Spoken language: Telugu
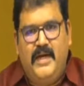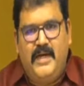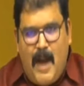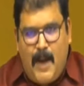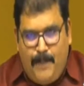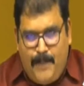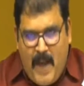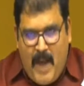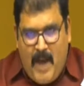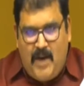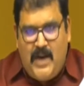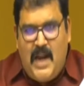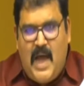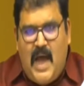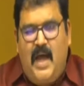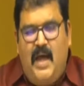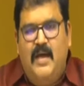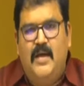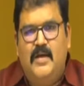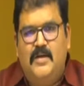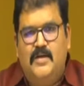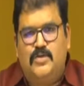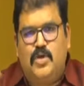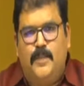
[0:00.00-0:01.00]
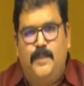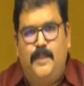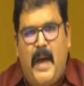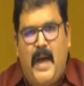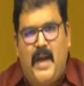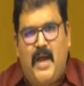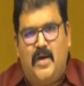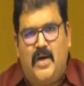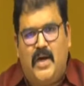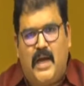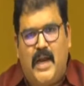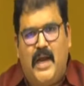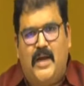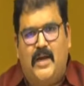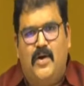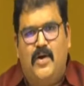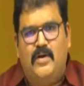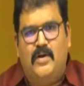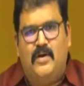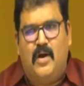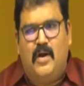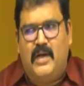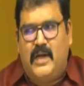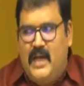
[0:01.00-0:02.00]
ఈ డబ్బు ఏమన్నా సుబ్బారావు గారి
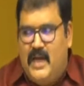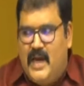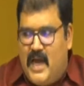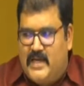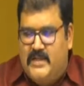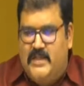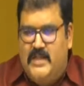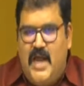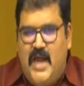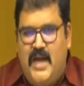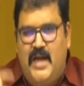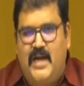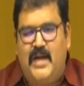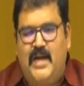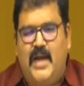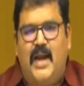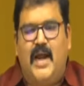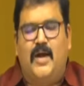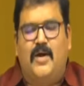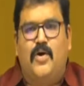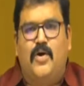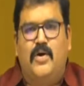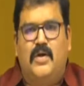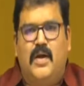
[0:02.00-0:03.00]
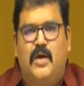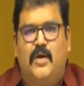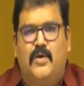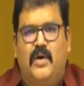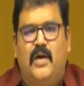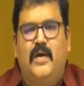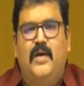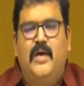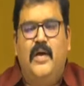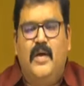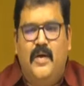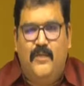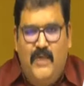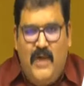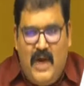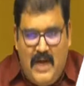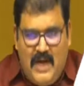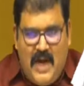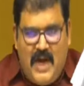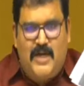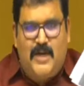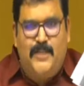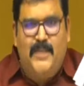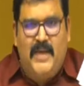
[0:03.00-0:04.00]
అకౌంట్లోకి లక్ష్మీనారాయణ గారి అకౌంట్లోకి
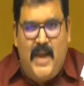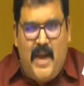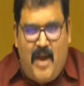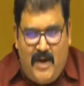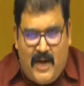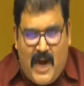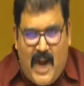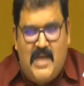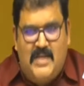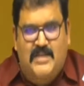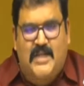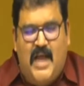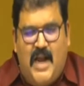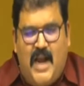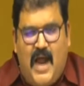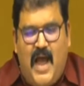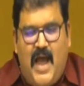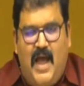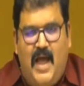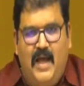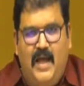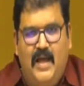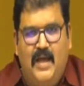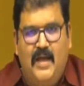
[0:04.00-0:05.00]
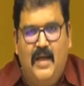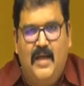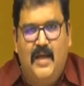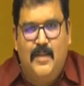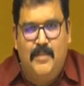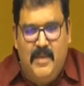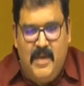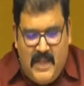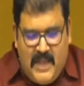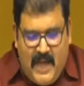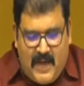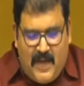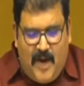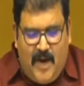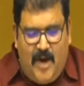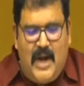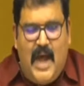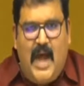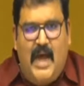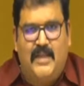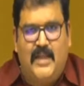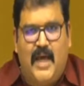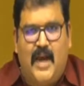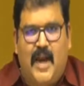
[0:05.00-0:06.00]
వెళ్ళినట్టు మీరు ఏమన్నా రాశారా మీ దగ్గర
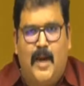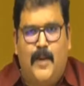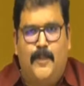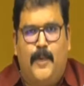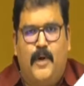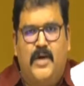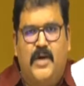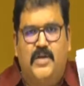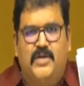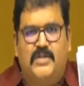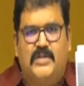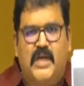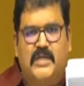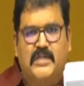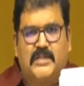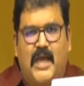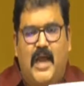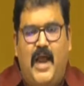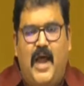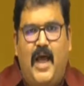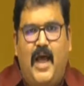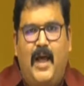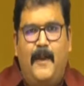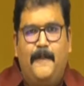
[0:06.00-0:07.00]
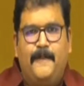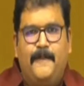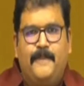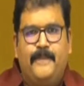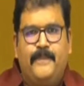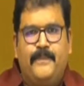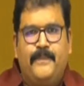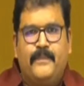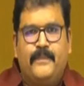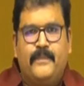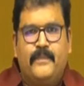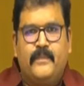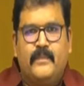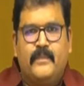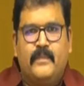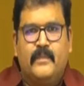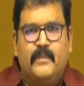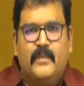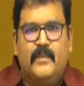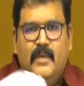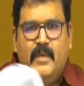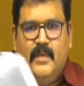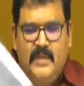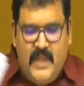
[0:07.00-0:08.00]
ఏమైనా ఆధారాలు ప్రొడ్యూస్ చేశారా
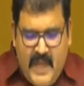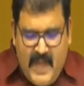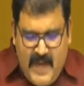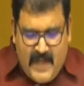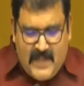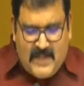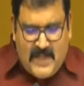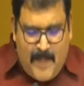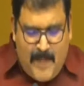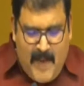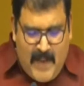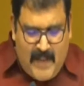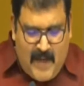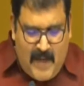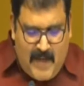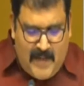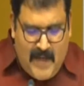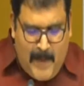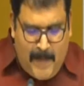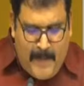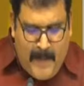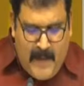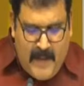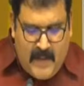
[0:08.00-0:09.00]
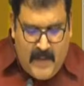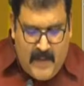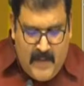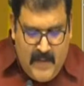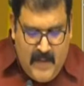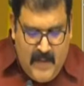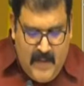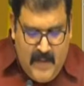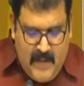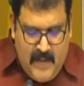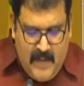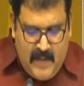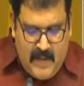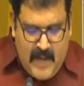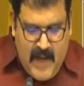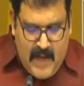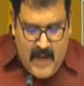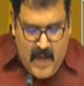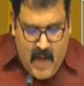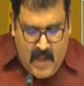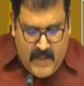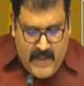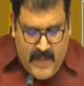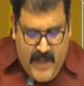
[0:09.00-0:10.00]
దీనికి సమాధానం చెప్పండి
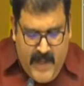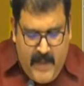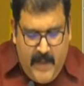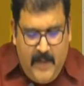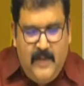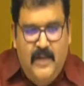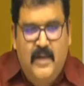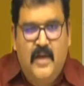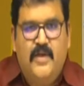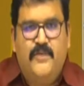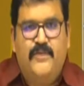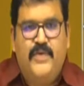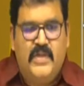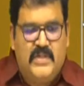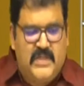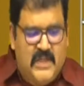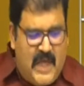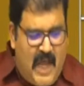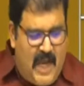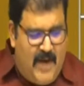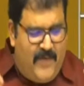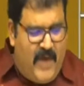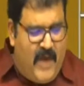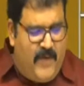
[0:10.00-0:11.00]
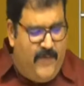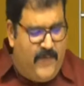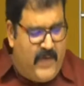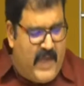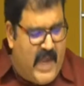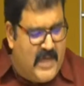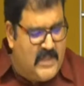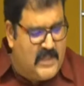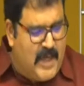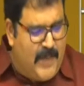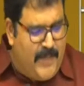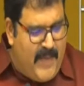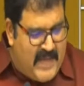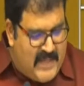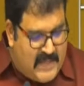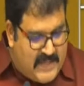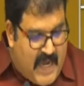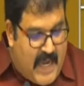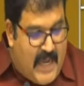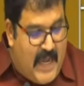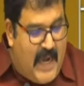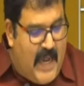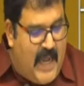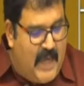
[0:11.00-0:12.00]
రెండోది ఫిజికల్ వెరిఫికేషన్ మేము
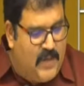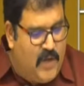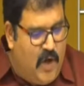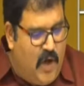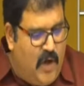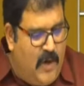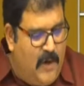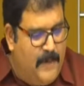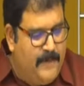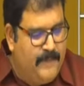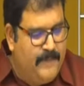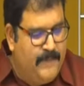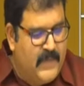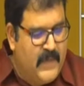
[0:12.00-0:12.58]
చేయలేదు